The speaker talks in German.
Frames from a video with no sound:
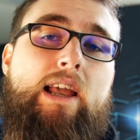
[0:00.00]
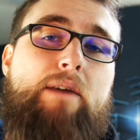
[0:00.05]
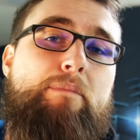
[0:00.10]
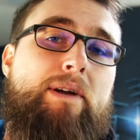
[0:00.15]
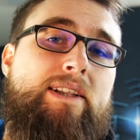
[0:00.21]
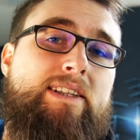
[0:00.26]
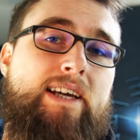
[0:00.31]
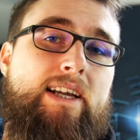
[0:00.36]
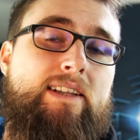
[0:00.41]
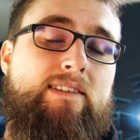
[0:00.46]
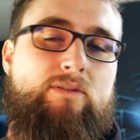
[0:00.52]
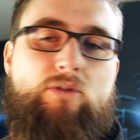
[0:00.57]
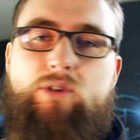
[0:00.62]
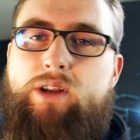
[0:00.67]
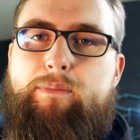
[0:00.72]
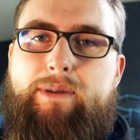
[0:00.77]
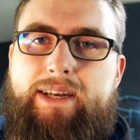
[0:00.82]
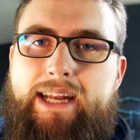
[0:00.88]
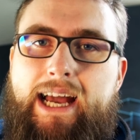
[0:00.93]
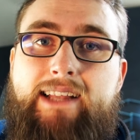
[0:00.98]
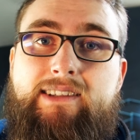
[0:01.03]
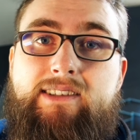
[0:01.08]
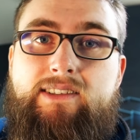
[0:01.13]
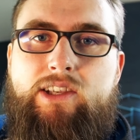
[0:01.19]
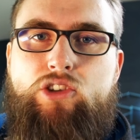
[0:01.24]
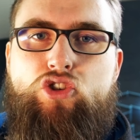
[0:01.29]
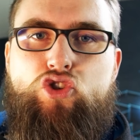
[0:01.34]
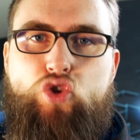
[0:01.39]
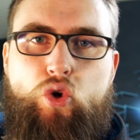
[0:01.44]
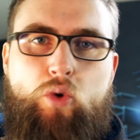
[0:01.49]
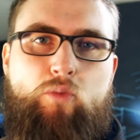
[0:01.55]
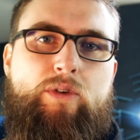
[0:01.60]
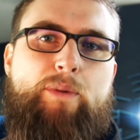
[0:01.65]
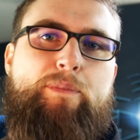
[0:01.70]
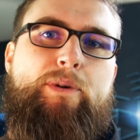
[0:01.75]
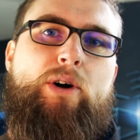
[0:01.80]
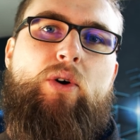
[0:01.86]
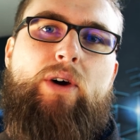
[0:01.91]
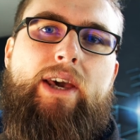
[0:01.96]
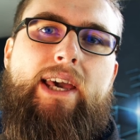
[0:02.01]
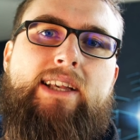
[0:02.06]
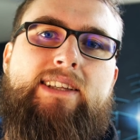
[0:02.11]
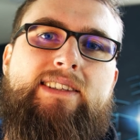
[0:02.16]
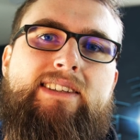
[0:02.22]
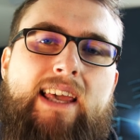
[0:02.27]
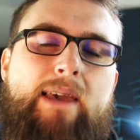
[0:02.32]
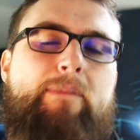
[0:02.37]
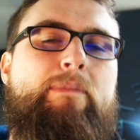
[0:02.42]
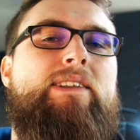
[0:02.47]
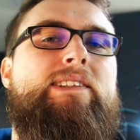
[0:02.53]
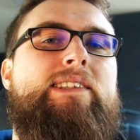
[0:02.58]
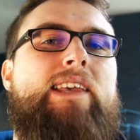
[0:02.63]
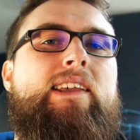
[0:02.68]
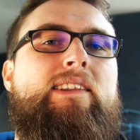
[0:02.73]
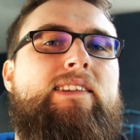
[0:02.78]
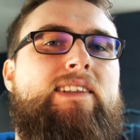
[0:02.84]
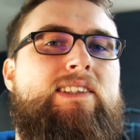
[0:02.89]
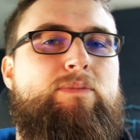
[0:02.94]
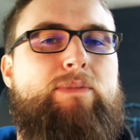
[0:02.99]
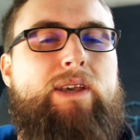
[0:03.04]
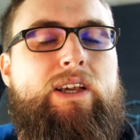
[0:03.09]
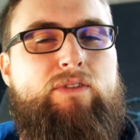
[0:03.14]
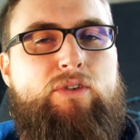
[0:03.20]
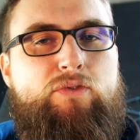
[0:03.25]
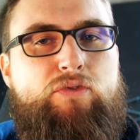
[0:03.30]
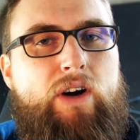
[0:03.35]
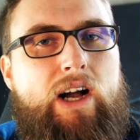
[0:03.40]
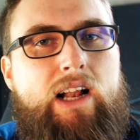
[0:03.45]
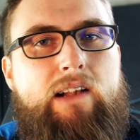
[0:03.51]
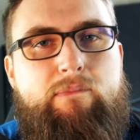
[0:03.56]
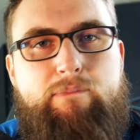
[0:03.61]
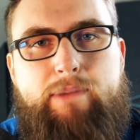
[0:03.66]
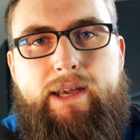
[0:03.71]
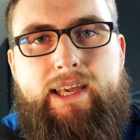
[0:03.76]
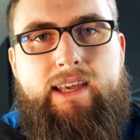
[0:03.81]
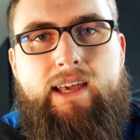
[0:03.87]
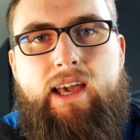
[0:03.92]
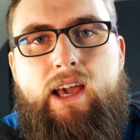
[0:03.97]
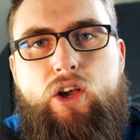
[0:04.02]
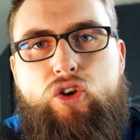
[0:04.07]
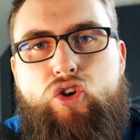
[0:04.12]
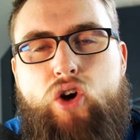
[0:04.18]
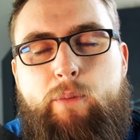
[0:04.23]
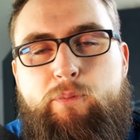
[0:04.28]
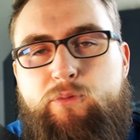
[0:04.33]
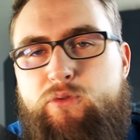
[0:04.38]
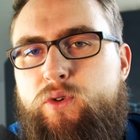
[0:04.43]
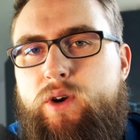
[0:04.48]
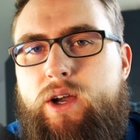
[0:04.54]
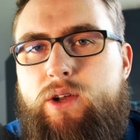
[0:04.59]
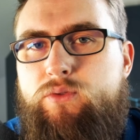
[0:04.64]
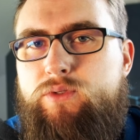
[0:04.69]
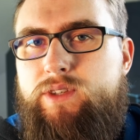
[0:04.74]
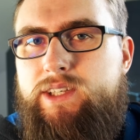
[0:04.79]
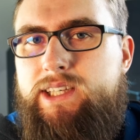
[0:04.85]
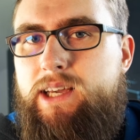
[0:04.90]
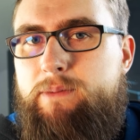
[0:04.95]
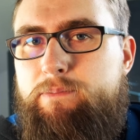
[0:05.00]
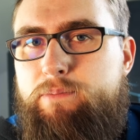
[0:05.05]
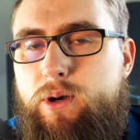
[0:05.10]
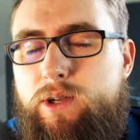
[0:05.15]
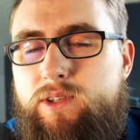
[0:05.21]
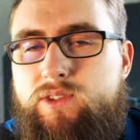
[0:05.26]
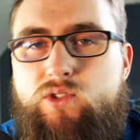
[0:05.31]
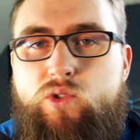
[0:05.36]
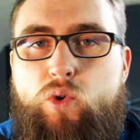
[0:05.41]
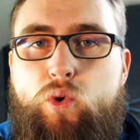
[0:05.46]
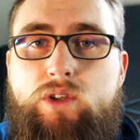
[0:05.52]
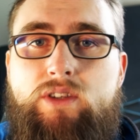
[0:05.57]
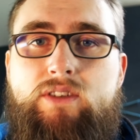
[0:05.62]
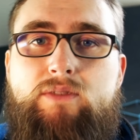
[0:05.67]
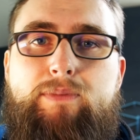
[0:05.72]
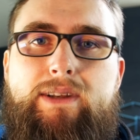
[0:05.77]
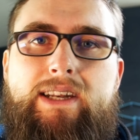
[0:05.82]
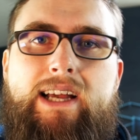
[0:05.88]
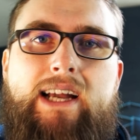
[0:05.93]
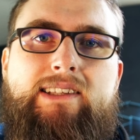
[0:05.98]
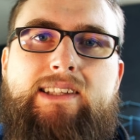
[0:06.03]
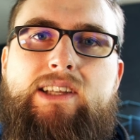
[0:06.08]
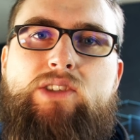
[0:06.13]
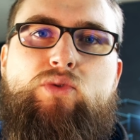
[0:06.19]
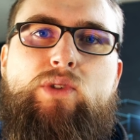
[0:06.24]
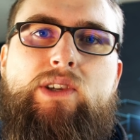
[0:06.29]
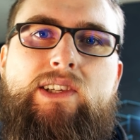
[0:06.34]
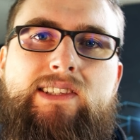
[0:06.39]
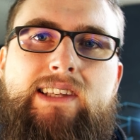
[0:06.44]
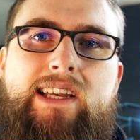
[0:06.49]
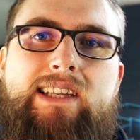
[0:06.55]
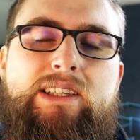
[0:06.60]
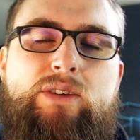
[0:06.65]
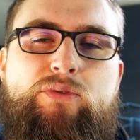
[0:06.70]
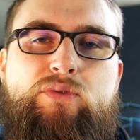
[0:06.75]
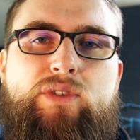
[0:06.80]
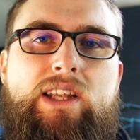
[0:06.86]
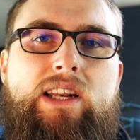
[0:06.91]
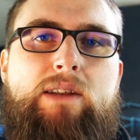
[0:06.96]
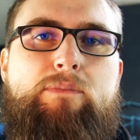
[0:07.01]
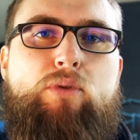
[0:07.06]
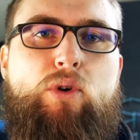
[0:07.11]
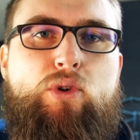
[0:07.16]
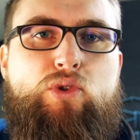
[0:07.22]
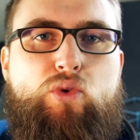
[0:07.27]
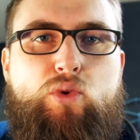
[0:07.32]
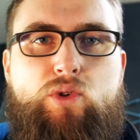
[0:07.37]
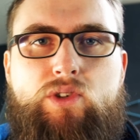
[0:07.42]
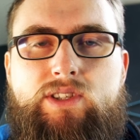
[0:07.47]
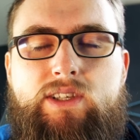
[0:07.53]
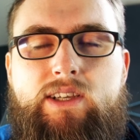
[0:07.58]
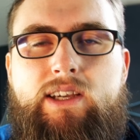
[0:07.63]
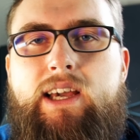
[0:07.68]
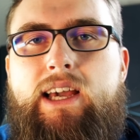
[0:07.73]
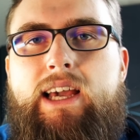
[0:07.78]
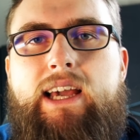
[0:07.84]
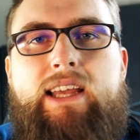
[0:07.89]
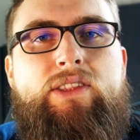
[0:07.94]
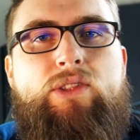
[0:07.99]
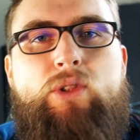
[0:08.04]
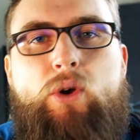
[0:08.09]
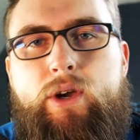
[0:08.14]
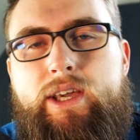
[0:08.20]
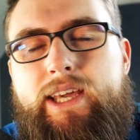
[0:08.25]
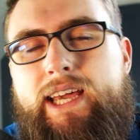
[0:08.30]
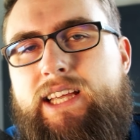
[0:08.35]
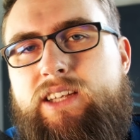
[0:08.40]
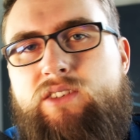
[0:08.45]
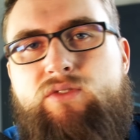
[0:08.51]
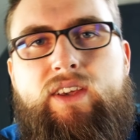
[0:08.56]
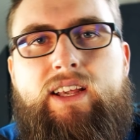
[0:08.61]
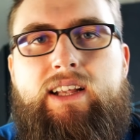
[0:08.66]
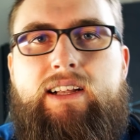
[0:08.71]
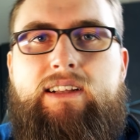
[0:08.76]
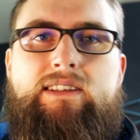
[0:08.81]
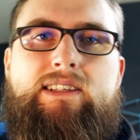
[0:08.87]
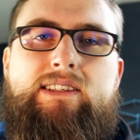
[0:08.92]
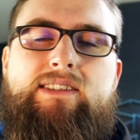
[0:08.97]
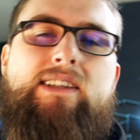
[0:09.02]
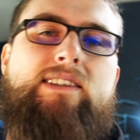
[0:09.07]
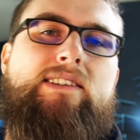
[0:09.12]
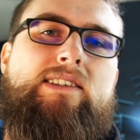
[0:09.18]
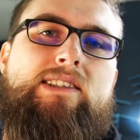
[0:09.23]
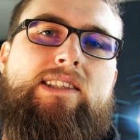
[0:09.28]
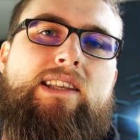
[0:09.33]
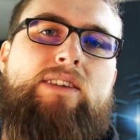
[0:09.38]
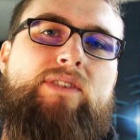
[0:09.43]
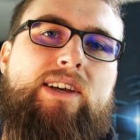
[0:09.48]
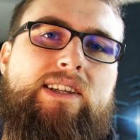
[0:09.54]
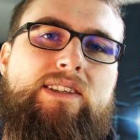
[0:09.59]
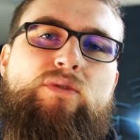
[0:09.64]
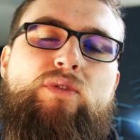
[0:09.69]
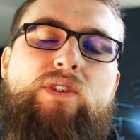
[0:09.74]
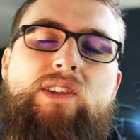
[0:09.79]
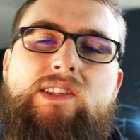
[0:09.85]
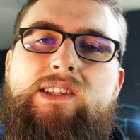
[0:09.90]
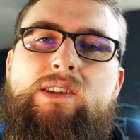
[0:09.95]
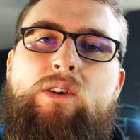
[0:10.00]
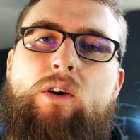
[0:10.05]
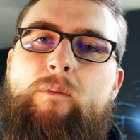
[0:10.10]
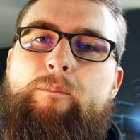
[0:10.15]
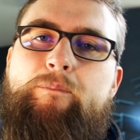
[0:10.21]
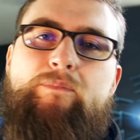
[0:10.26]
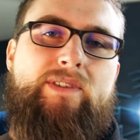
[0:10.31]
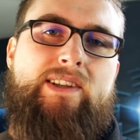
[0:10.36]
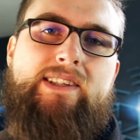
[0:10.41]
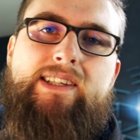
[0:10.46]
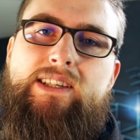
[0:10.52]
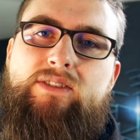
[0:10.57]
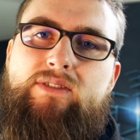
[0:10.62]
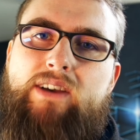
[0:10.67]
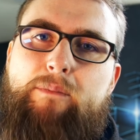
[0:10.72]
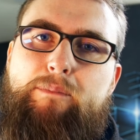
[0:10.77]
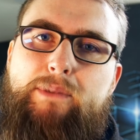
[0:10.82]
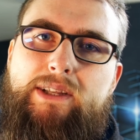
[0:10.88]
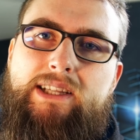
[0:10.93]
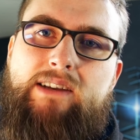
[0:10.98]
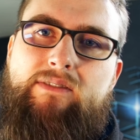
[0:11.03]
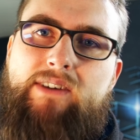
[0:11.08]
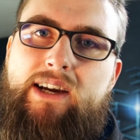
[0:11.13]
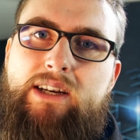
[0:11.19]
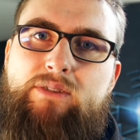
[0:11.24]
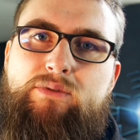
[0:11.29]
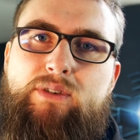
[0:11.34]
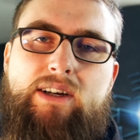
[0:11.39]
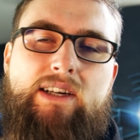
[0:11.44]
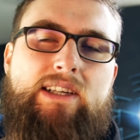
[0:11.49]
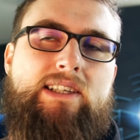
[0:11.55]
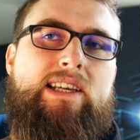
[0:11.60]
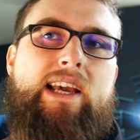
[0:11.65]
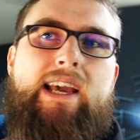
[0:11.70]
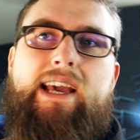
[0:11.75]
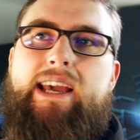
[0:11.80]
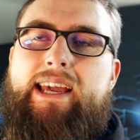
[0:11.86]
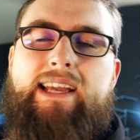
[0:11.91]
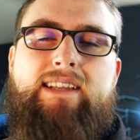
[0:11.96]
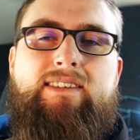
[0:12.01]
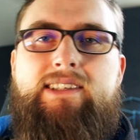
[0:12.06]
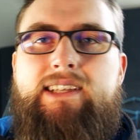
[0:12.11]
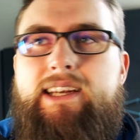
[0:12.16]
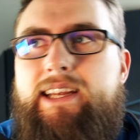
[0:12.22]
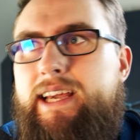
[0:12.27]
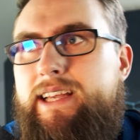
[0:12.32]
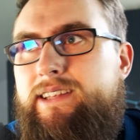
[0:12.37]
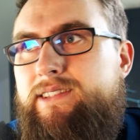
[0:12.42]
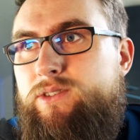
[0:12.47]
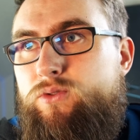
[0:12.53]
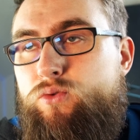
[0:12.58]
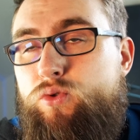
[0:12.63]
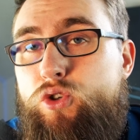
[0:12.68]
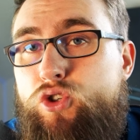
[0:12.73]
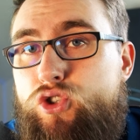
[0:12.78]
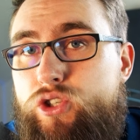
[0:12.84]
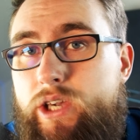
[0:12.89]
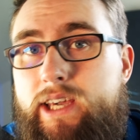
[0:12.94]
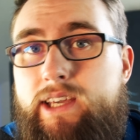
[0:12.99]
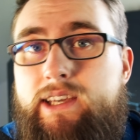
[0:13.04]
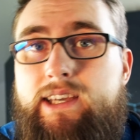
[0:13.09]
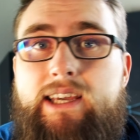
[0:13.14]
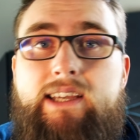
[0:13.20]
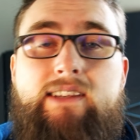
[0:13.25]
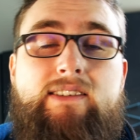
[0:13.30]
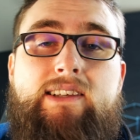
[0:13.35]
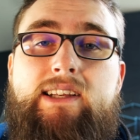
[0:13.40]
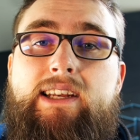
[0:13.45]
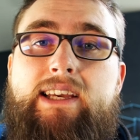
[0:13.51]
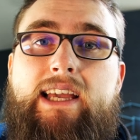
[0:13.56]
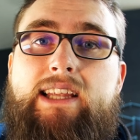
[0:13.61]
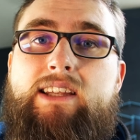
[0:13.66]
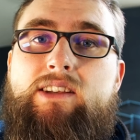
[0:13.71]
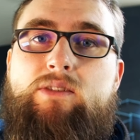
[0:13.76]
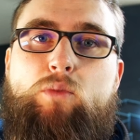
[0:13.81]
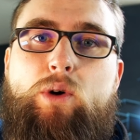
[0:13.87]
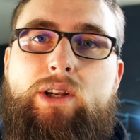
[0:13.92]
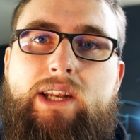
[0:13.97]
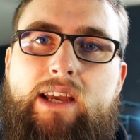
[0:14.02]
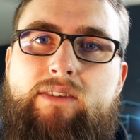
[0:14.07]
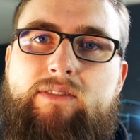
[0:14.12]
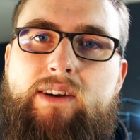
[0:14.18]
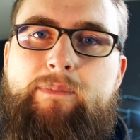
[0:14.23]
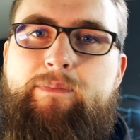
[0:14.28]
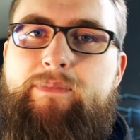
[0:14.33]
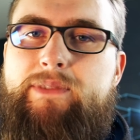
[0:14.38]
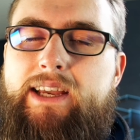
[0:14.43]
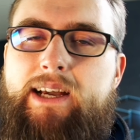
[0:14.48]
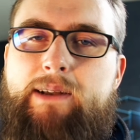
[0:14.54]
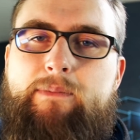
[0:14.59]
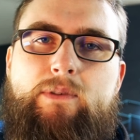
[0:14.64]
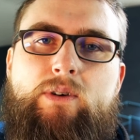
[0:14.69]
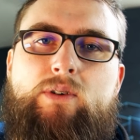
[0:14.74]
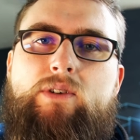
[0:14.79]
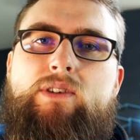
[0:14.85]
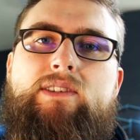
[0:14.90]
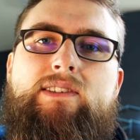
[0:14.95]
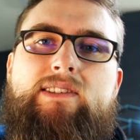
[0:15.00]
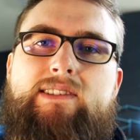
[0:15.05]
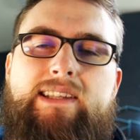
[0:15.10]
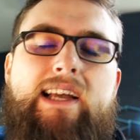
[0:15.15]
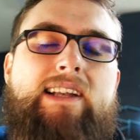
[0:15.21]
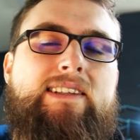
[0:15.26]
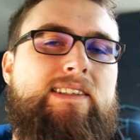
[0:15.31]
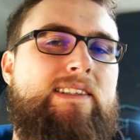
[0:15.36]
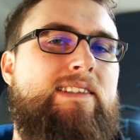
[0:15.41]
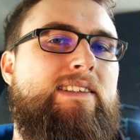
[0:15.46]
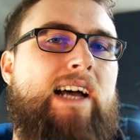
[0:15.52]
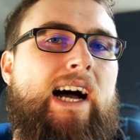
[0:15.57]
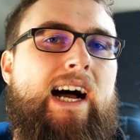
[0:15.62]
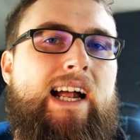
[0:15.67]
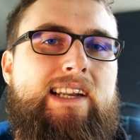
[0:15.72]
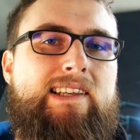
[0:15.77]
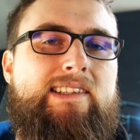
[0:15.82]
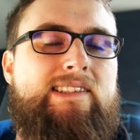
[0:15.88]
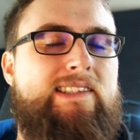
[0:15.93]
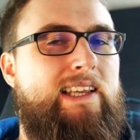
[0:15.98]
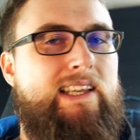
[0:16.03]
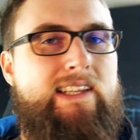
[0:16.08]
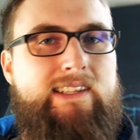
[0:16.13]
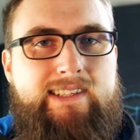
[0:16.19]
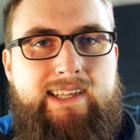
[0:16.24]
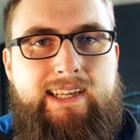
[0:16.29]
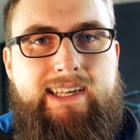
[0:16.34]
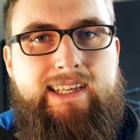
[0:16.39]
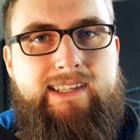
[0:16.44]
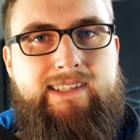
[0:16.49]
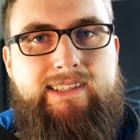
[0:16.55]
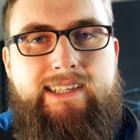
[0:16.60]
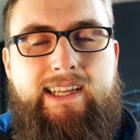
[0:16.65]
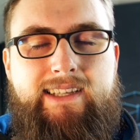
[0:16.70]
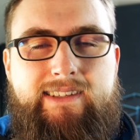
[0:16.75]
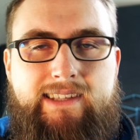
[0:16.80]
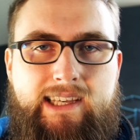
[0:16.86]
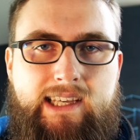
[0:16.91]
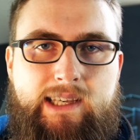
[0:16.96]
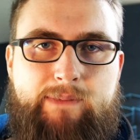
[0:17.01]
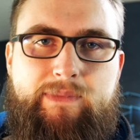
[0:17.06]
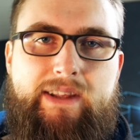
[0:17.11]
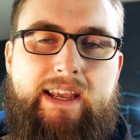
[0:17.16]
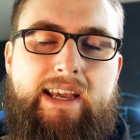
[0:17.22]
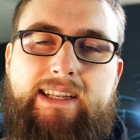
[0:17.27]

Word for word: Man kann oder man hat den Stromverbrauch extrem gesenkt. Das merken wir vor allem bei Kopfhörern und Earpods. Und man hat natürlich sehr, sehr viele Produkte neu entwickelt. Das nennt sich Diversifizierung. Das heißt, wir haben mittlerweile wirklich intelligente Kühlschränke, intelligente whatever. Ja, und das ist alles Internet der Dinge.